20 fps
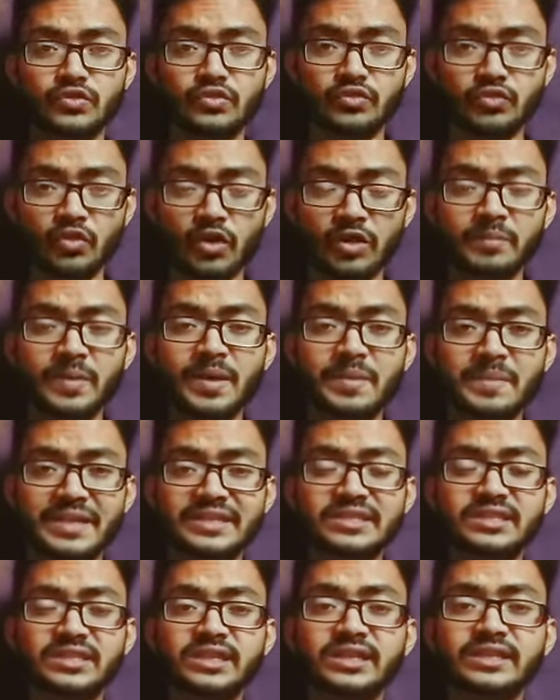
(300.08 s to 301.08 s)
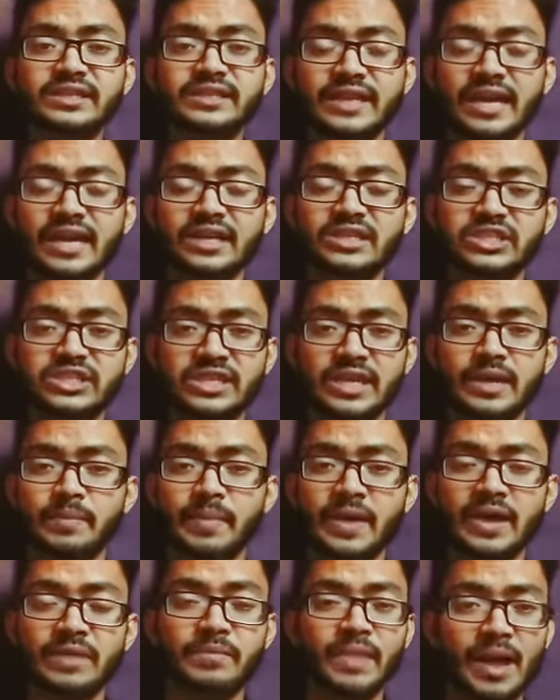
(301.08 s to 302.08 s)
नॉर्मल मैसेजिंग टैक्स टेप
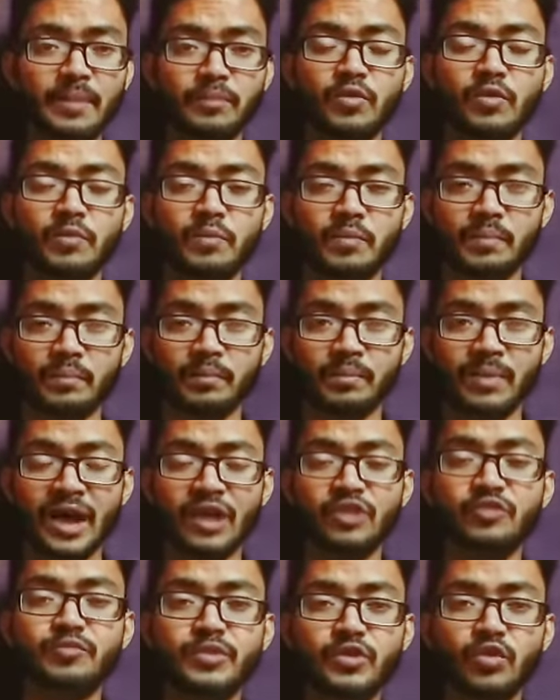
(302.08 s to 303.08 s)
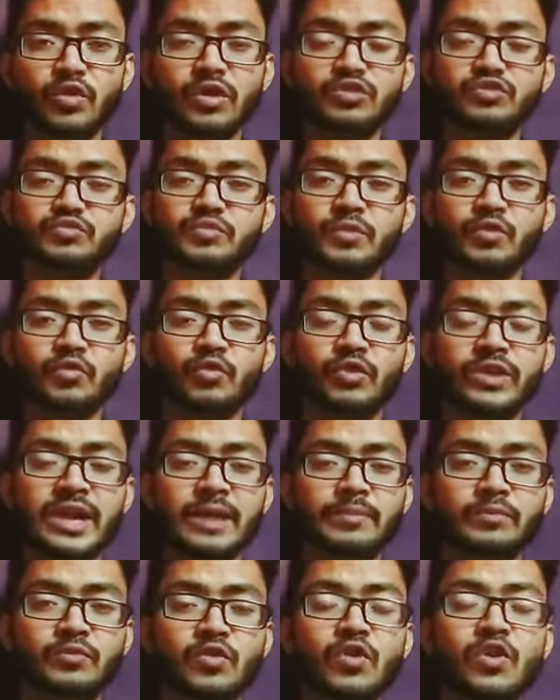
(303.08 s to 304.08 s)
है मैं आपको मालूम ही होगा उसमें कोई
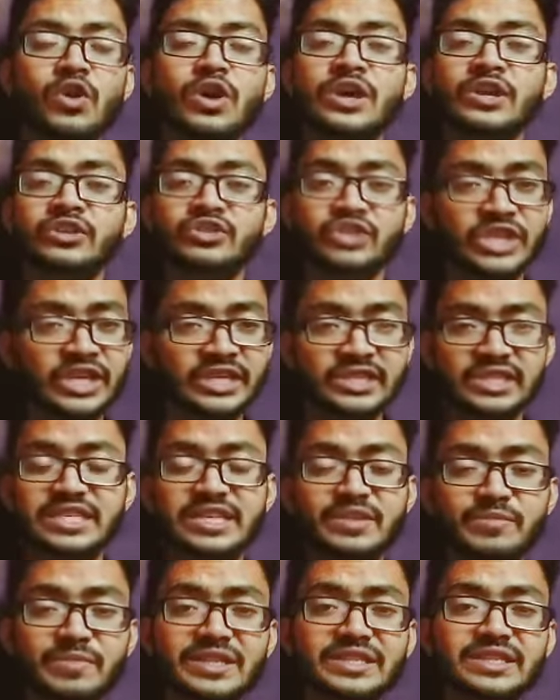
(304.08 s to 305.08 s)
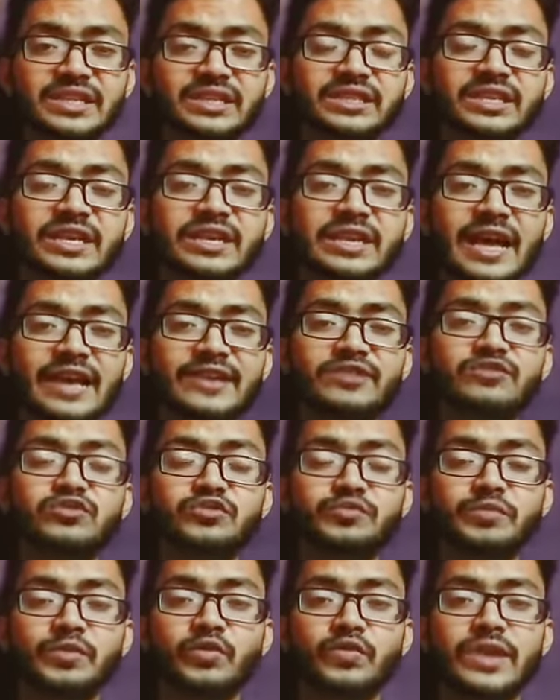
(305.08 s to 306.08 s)
आपको चेंजेस नहीं मिल सकते ना ही
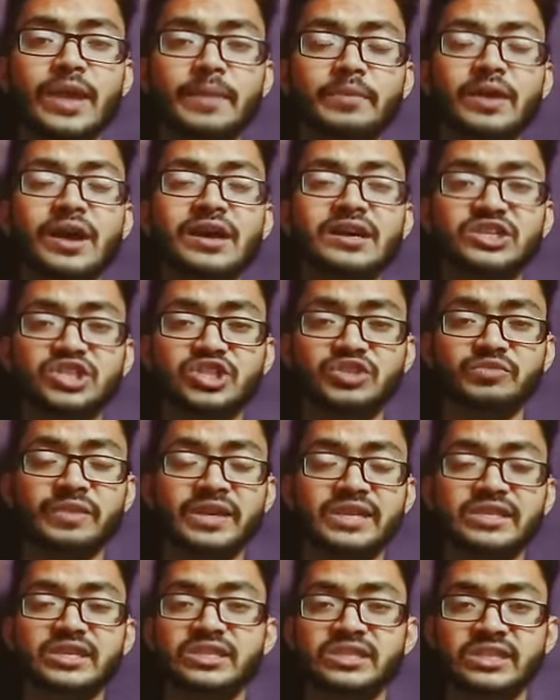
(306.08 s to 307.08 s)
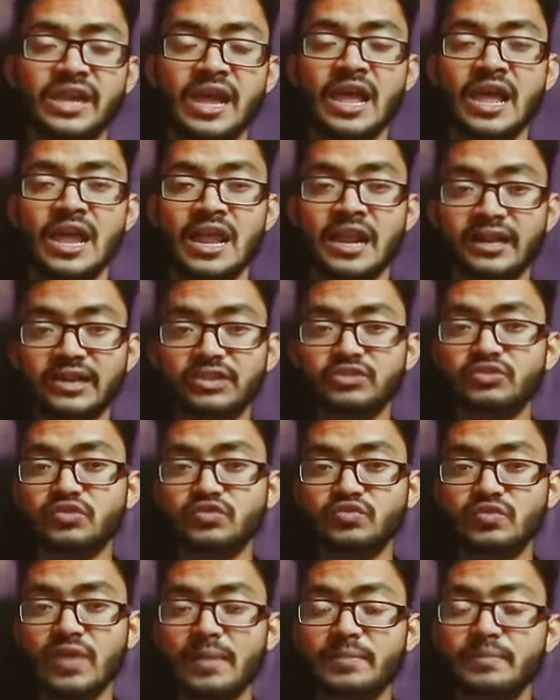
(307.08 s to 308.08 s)
उसमें कोई आपका कस्टमाइजेशन है लेकिन
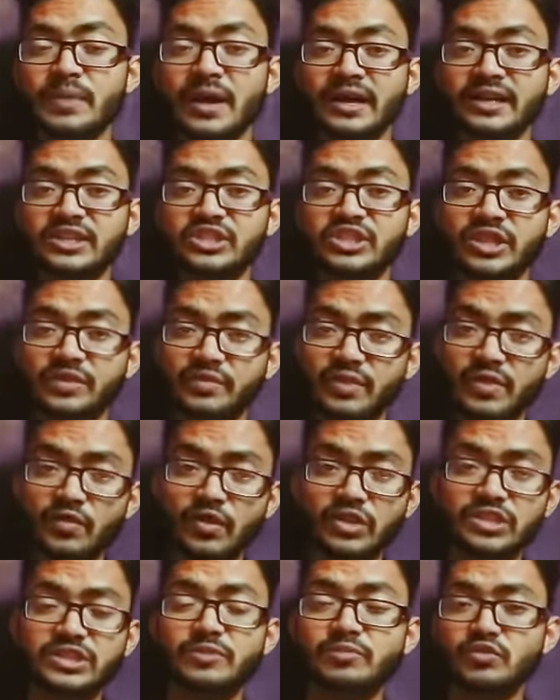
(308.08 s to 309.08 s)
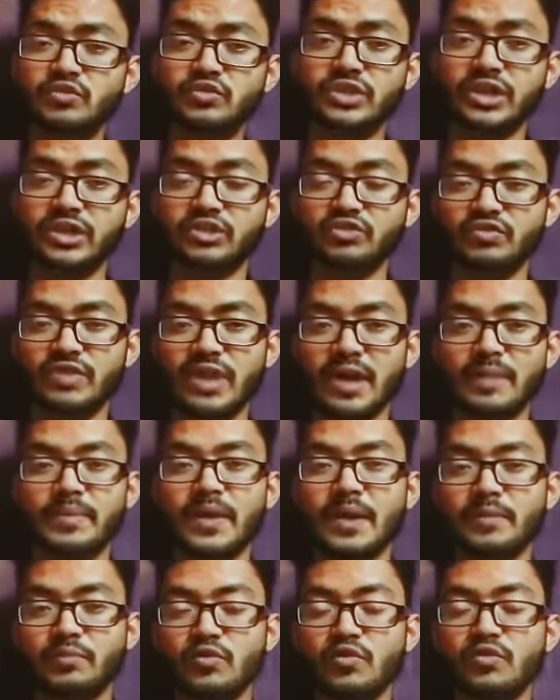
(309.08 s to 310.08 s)
दोस्तों आप अगर जी बी व्हाट्सअप यूज़ करते हो यहाँ पे
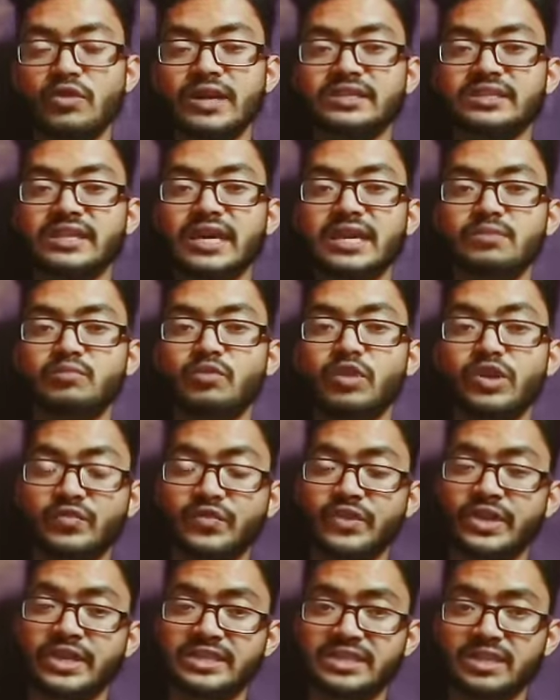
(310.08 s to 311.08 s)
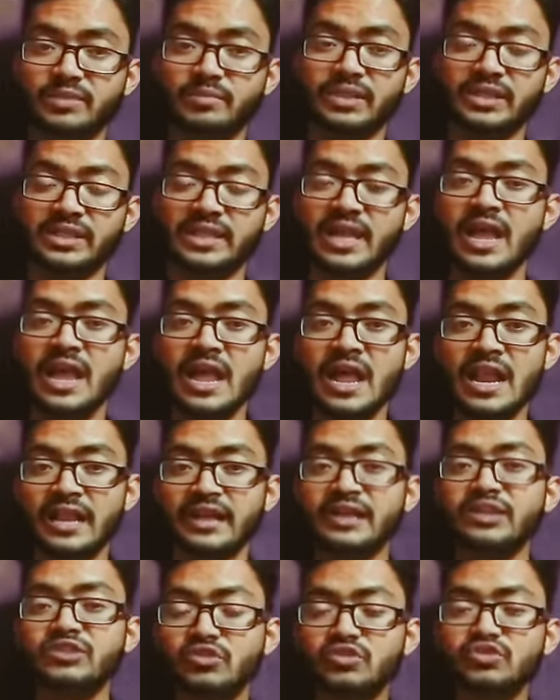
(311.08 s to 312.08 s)
आपको कई सारे मॉडिफिकेशन मिलते हैं
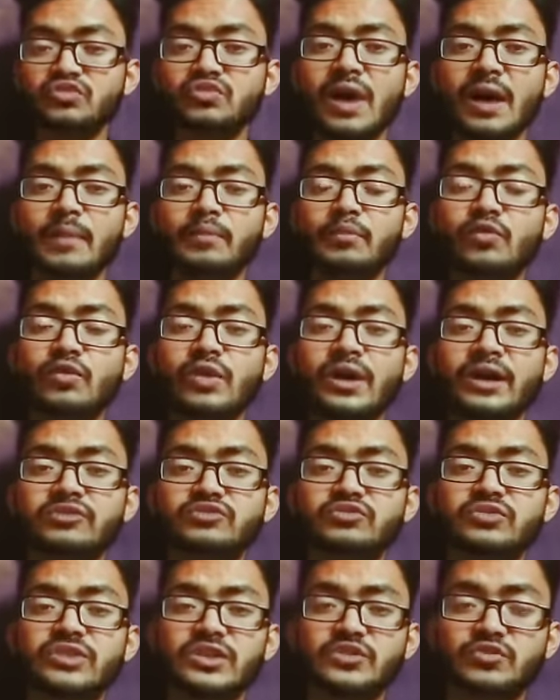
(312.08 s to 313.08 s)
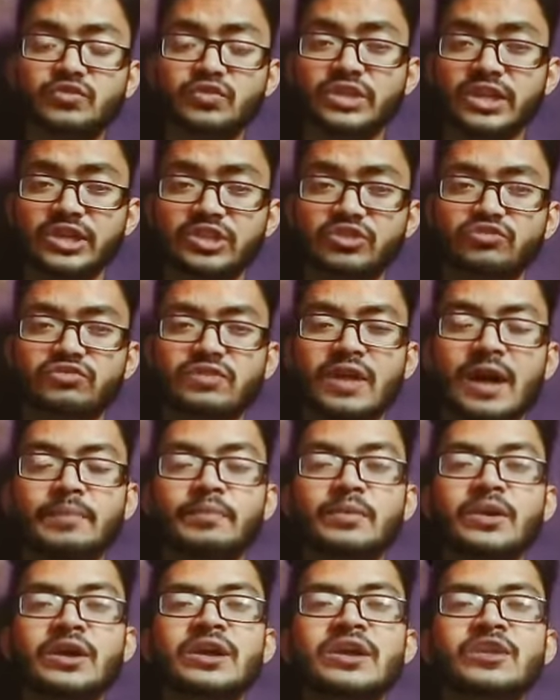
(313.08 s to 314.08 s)
लेकिन दोस्तों आप लोग अगर उसका यूज़ करते हो तो आप